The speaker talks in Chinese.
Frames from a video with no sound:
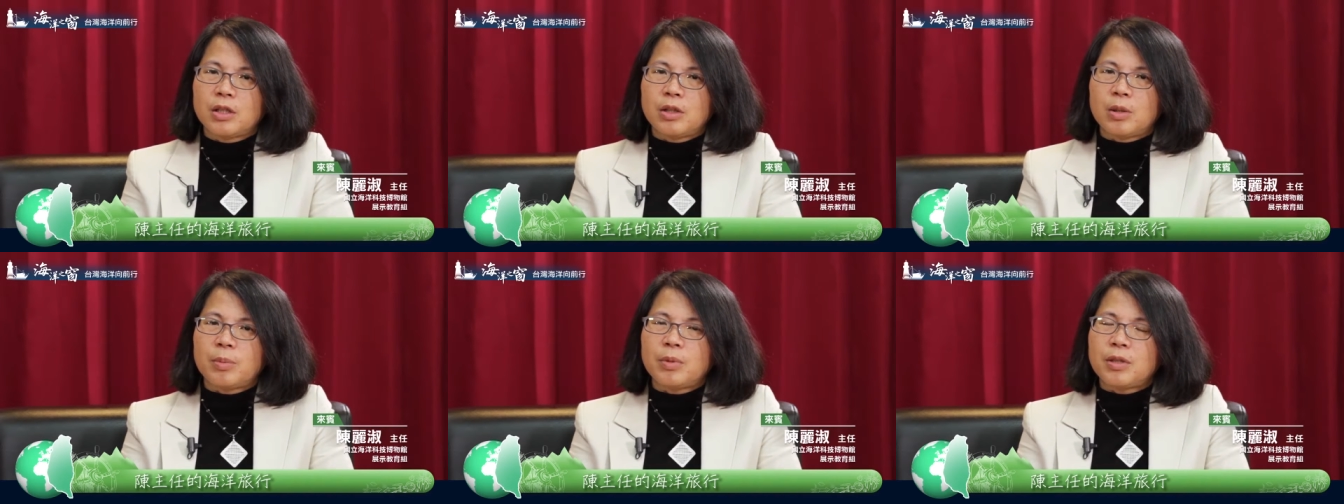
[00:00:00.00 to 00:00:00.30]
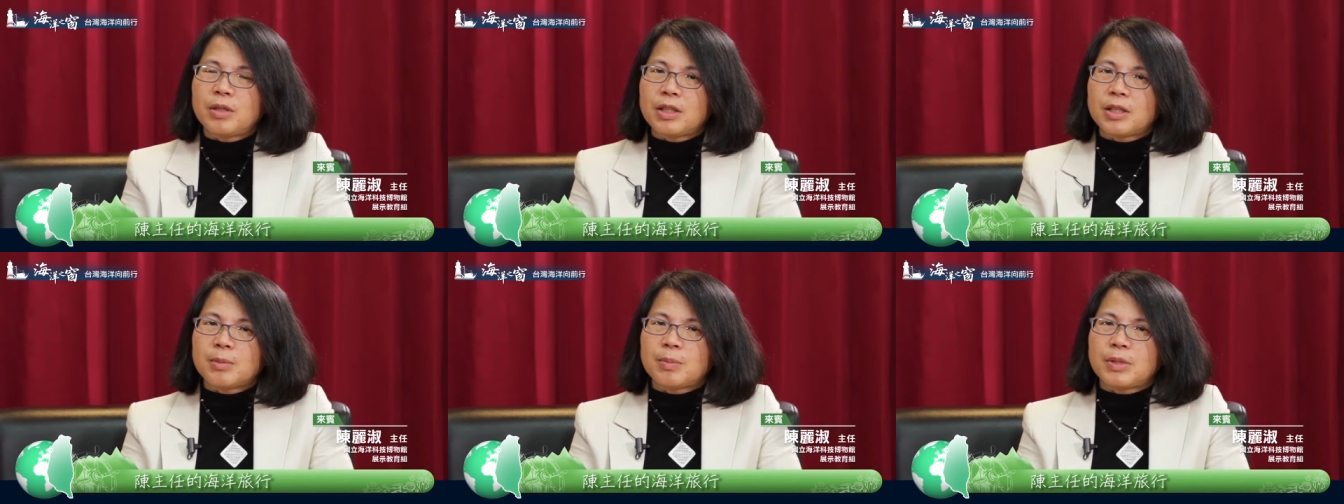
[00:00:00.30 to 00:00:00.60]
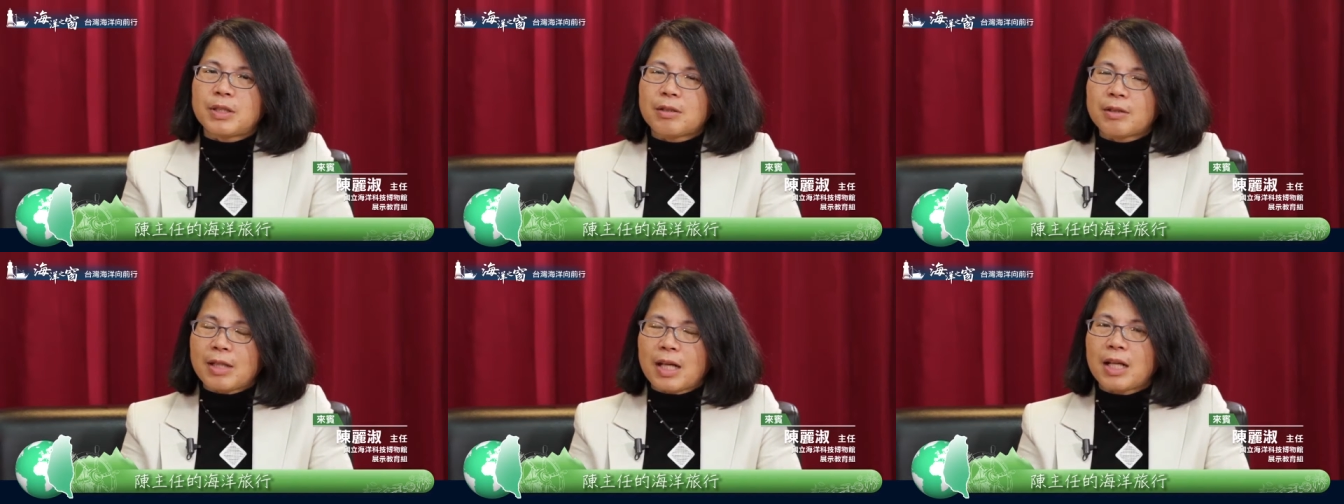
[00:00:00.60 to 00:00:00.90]
有没有一个
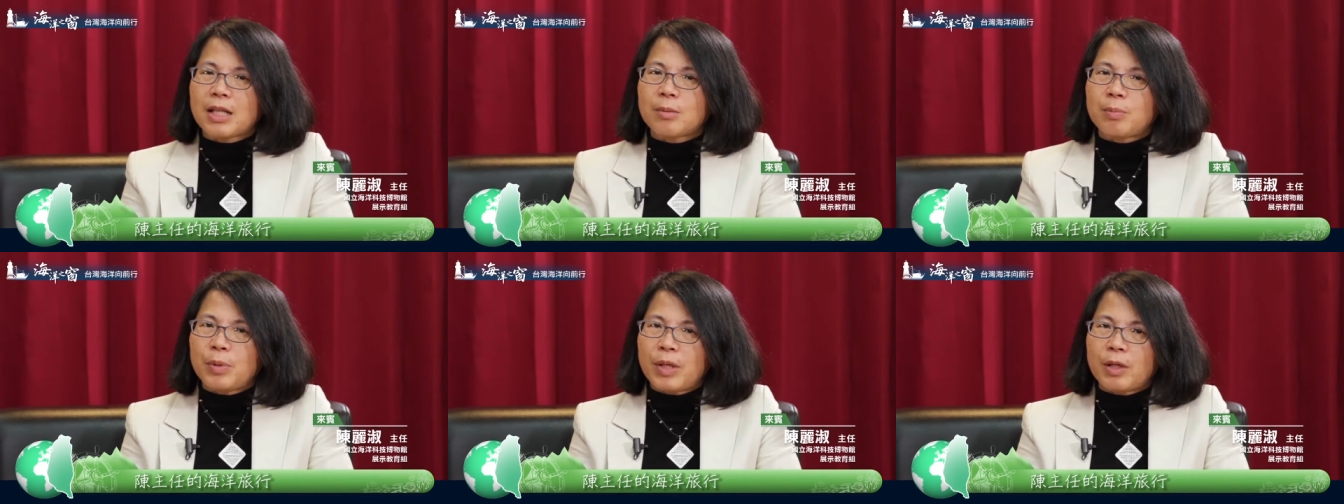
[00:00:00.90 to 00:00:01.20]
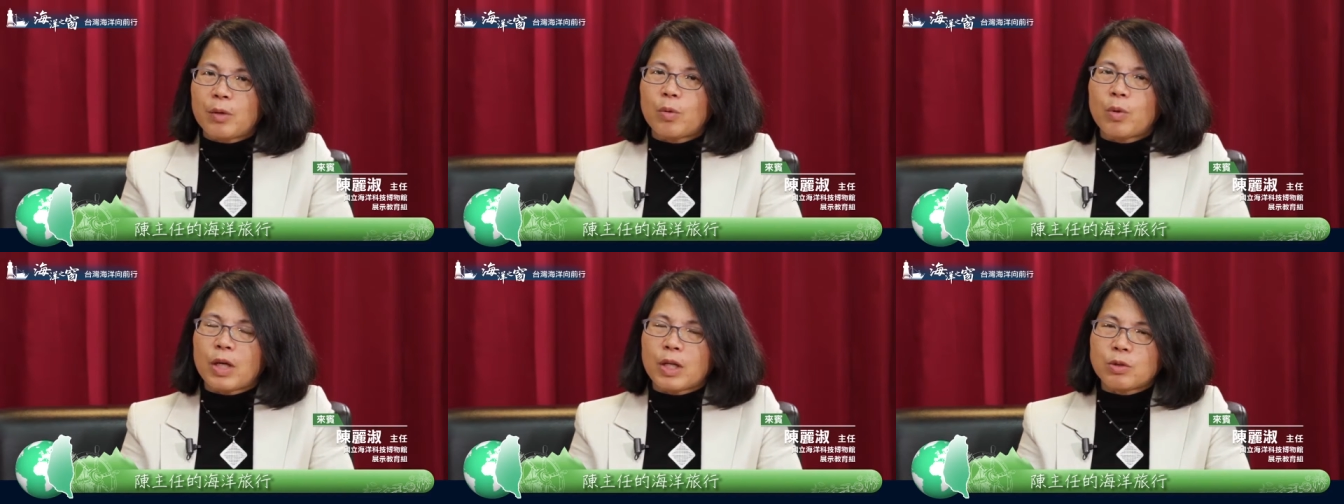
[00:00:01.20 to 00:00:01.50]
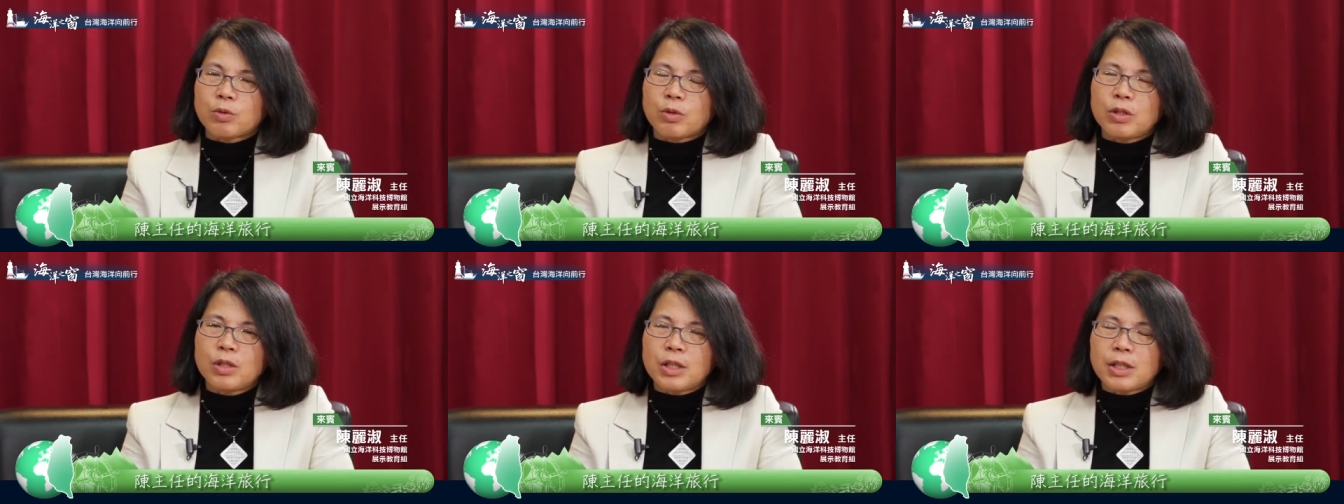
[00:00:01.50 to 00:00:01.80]
比较大的变
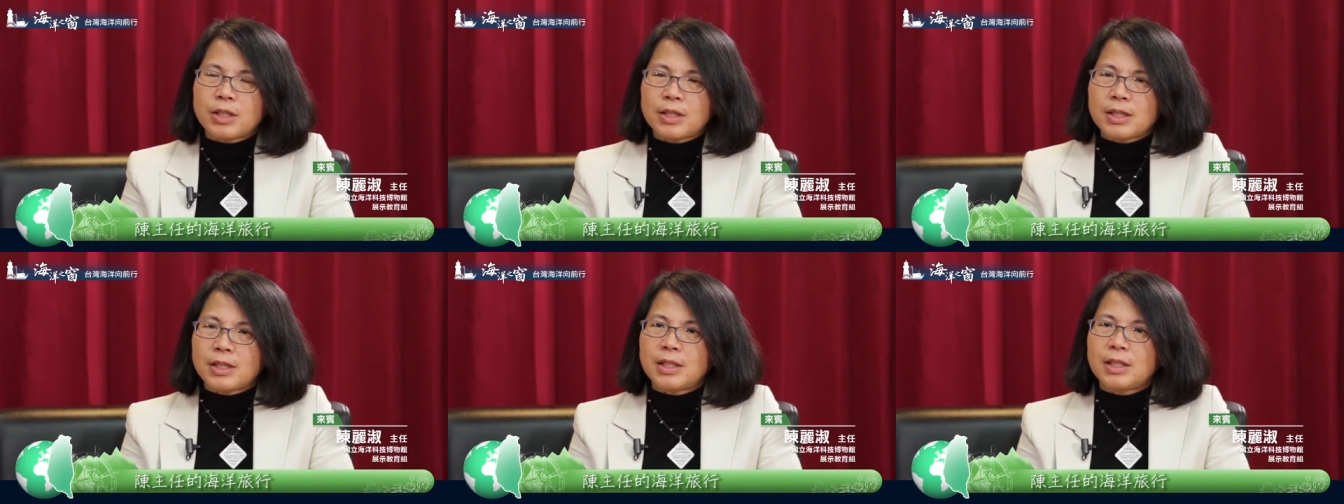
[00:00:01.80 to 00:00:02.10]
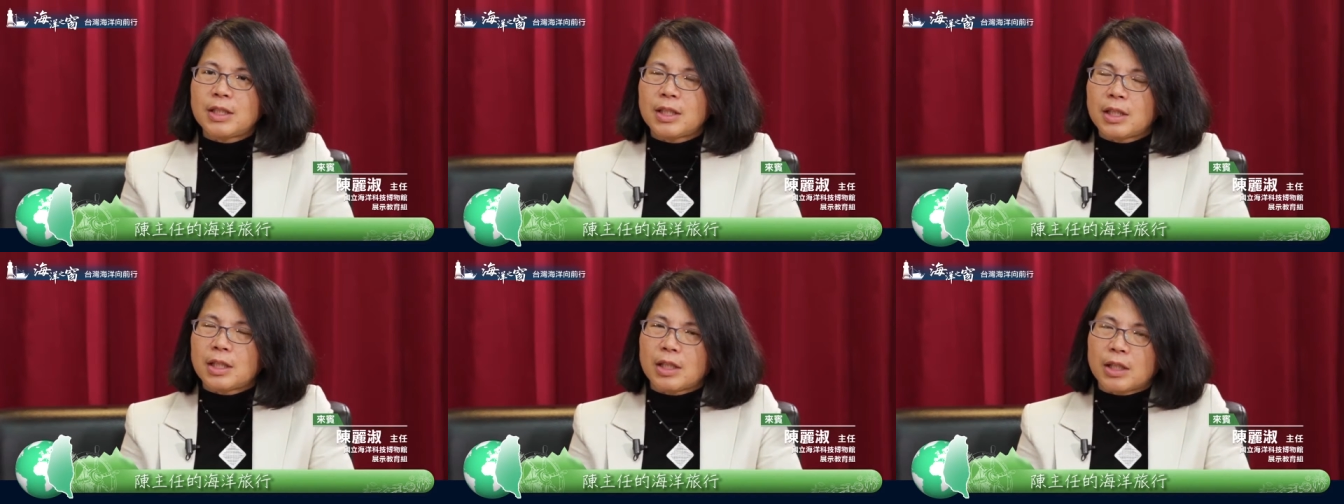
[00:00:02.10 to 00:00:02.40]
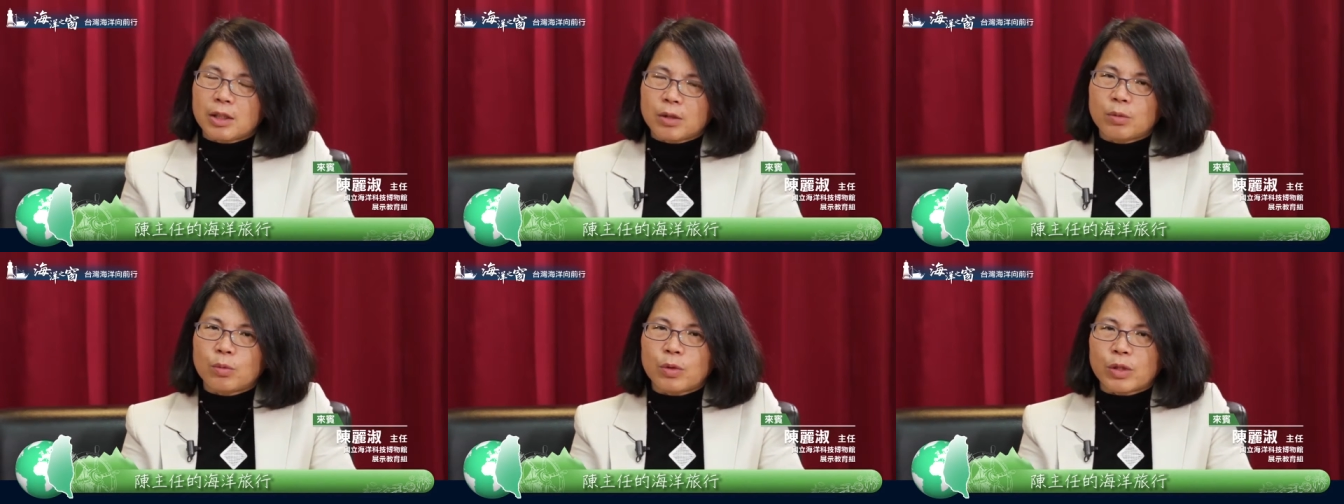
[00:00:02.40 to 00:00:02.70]
化，所以那个是一个
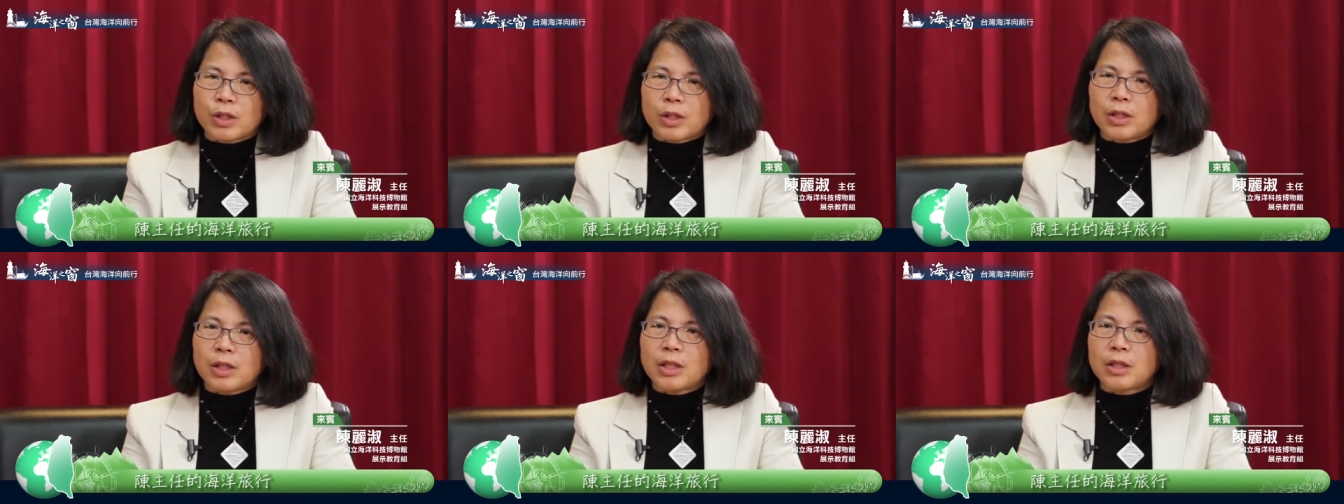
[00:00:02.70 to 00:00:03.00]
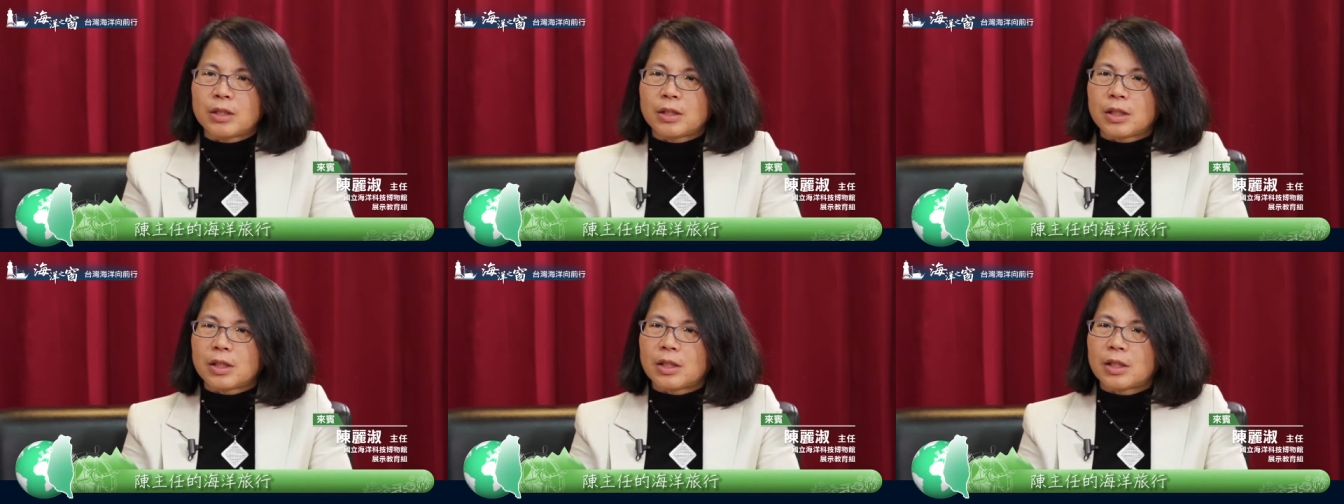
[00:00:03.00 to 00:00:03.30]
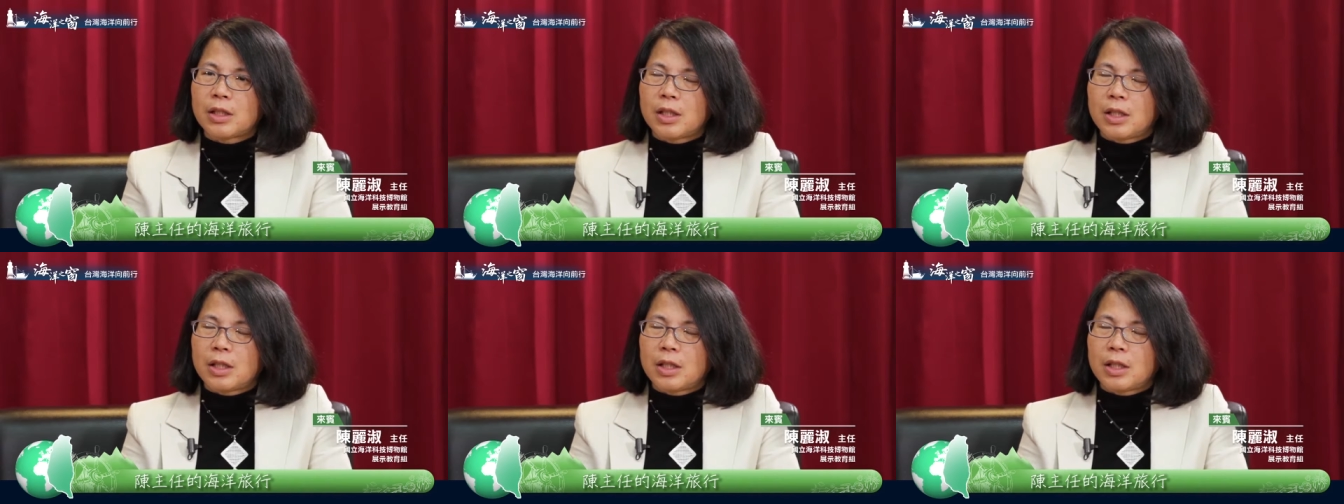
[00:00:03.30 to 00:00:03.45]
很稳定的